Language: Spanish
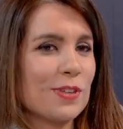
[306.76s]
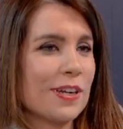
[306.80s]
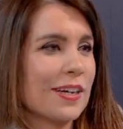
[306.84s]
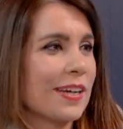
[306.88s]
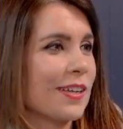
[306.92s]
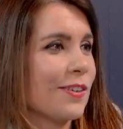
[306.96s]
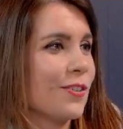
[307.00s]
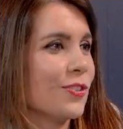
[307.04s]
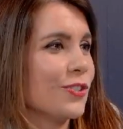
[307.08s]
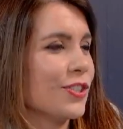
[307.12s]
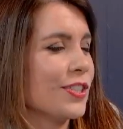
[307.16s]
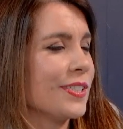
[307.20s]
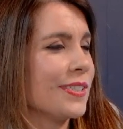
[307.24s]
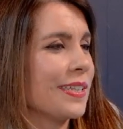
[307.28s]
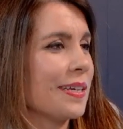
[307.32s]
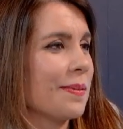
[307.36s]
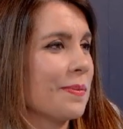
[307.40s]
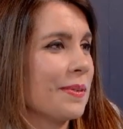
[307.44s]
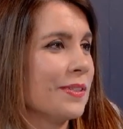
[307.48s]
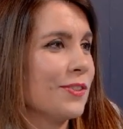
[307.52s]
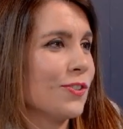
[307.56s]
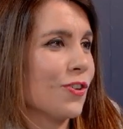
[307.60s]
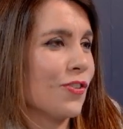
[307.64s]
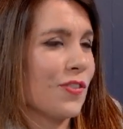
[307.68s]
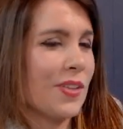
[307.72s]
que nos esté
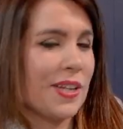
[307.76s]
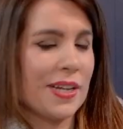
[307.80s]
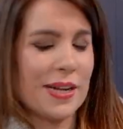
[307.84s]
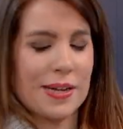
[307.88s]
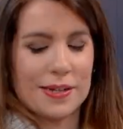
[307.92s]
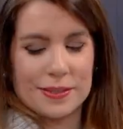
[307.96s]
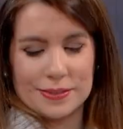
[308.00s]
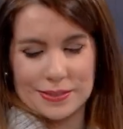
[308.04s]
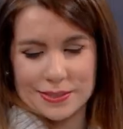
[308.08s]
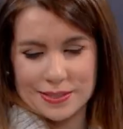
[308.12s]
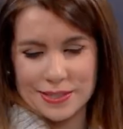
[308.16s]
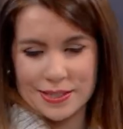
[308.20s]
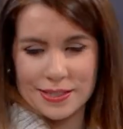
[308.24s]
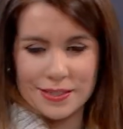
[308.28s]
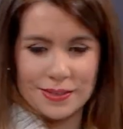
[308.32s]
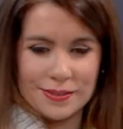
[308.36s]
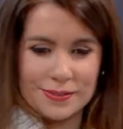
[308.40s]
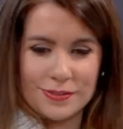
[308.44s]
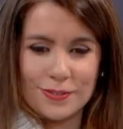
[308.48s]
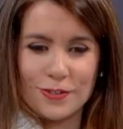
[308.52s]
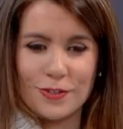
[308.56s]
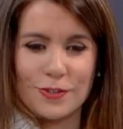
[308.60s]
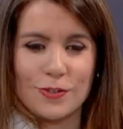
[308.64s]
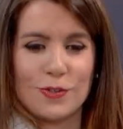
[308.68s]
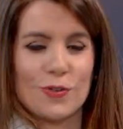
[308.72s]
viendo dirá,
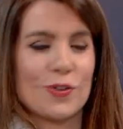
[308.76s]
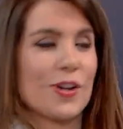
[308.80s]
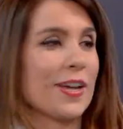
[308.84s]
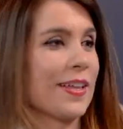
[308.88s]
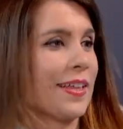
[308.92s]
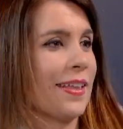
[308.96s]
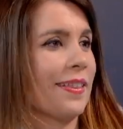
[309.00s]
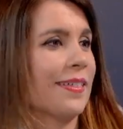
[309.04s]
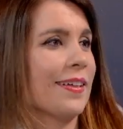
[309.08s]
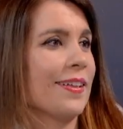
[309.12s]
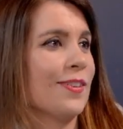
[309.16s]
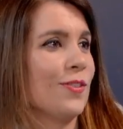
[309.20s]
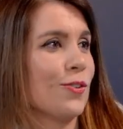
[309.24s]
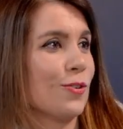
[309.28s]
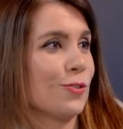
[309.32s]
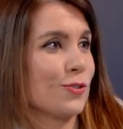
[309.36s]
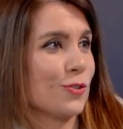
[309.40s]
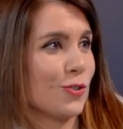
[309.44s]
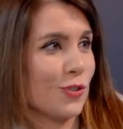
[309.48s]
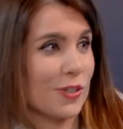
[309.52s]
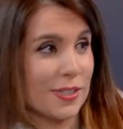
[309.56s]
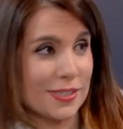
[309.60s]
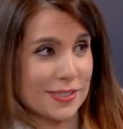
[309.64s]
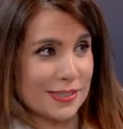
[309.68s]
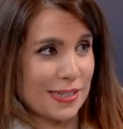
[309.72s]
sí, lo que dice el
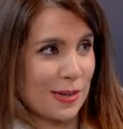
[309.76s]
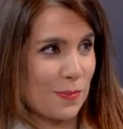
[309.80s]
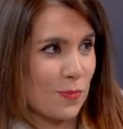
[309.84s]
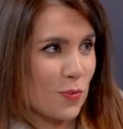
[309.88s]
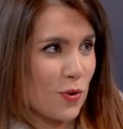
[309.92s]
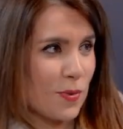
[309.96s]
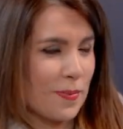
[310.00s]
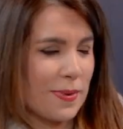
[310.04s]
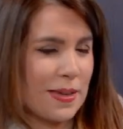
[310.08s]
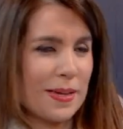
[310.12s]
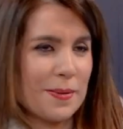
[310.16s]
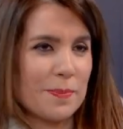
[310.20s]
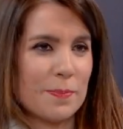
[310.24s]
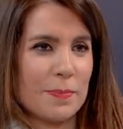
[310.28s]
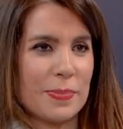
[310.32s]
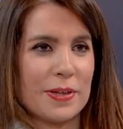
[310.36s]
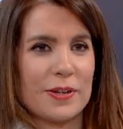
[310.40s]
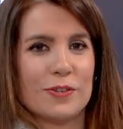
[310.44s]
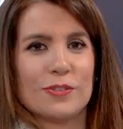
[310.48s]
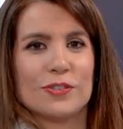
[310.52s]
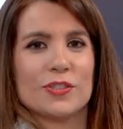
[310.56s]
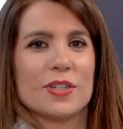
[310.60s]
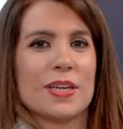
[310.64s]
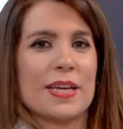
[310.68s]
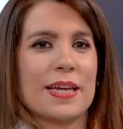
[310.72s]
doctor está muy bien,
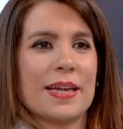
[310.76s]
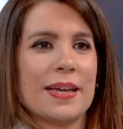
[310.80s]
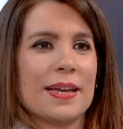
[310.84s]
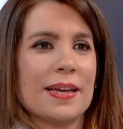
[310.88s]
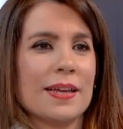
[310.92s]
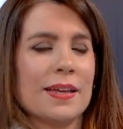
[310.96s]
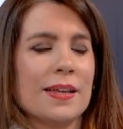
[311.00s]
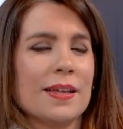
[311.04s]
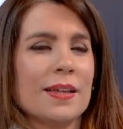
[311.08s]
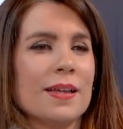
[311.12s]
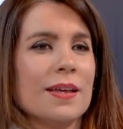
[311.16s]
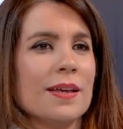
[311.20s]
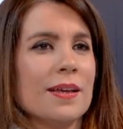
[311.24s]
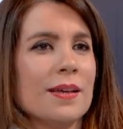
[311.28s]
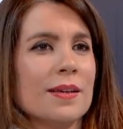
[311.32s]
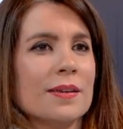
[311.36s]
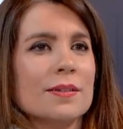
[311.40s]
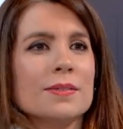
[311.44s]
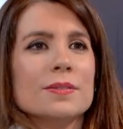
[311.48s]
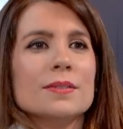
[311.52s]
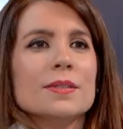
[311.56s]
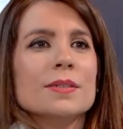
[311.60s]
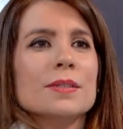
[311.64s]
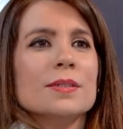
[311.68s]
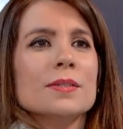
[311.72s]
pero es que
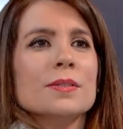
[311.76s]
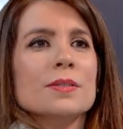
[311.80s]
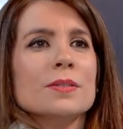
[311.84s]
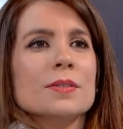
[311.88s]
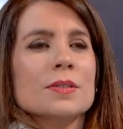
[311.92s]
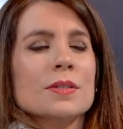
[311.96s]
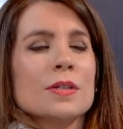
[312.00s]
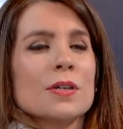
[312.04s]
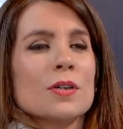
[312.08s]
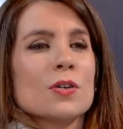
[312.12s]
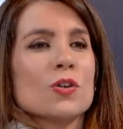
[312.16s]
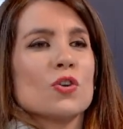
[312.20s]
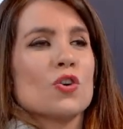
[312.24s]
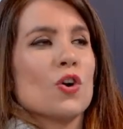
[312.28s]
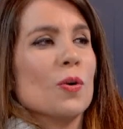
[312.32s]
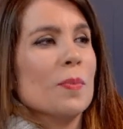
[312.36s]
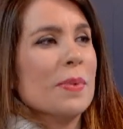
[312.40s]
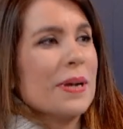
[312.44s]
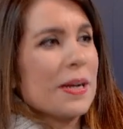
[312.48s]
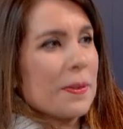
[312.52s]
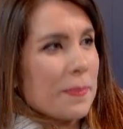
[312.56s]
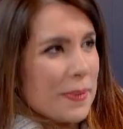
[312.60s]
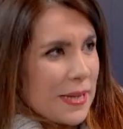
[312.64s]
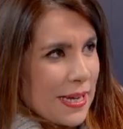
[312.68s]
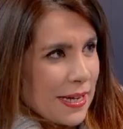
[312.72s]

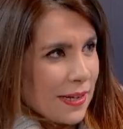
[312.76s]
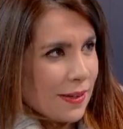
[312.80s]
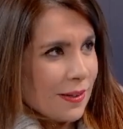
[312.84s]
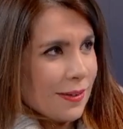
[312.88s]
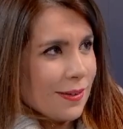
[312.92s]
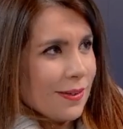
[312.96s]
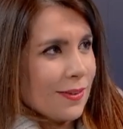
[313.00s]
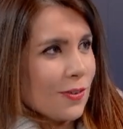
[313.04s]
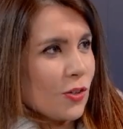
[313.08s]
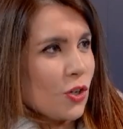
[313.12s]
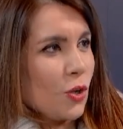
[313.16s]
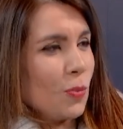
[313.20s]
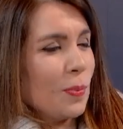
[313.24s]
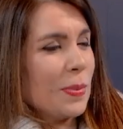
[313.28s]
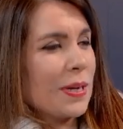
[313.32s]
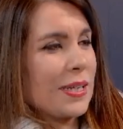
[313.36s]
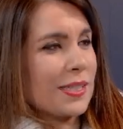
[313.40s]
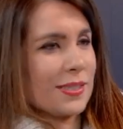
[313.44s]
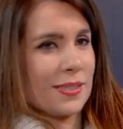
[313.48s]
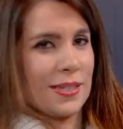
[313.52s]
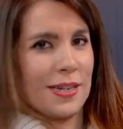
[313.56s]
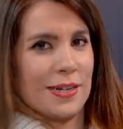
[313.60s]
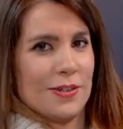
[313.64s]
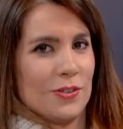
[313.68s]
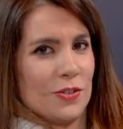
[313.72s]
comer bien,
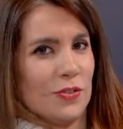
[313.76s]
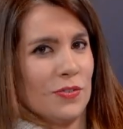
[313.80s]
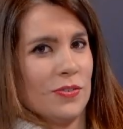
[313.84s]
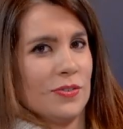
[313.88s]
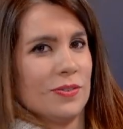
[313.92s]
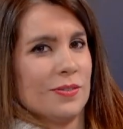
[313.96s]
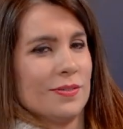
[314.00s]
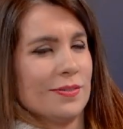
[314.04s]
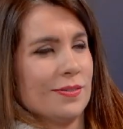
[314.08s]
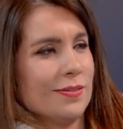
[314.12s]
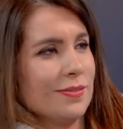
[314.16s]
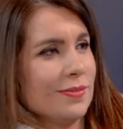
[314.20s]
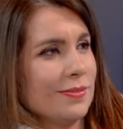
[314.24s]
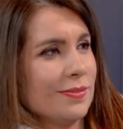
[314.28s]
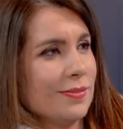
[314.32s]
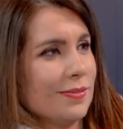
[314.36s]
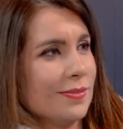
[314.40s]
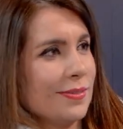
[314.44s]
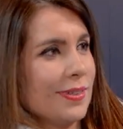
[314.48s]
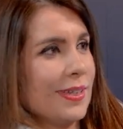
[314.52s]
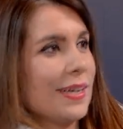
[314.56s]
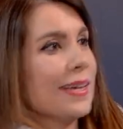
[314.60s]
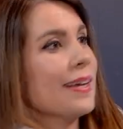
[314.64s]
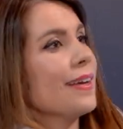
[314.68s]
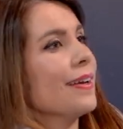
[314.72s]
comer sano,
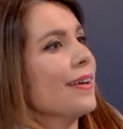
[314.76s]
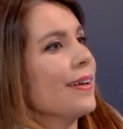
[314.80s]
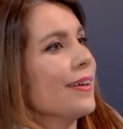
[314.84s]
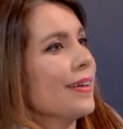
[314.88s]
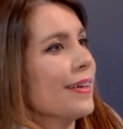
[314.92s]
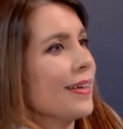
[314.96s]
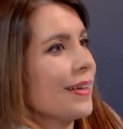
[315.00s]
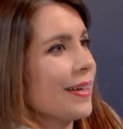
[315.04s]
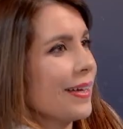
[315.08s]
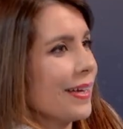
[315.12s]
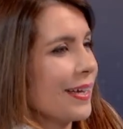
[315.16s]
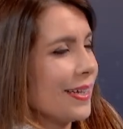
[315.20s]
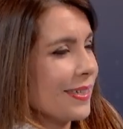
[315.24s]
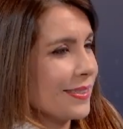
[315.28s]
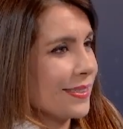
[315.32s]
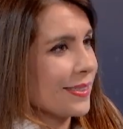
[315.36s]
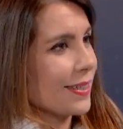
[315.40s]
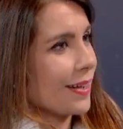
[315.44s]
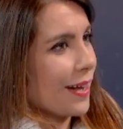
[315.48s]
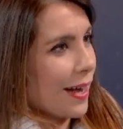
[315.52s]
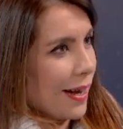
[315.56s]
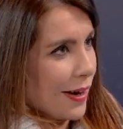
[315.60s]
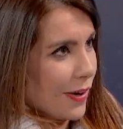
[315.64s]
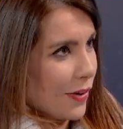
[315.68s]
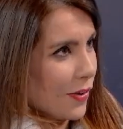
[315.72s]

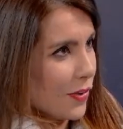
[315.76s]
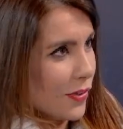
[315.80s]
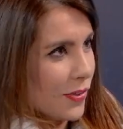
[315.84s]
es caro.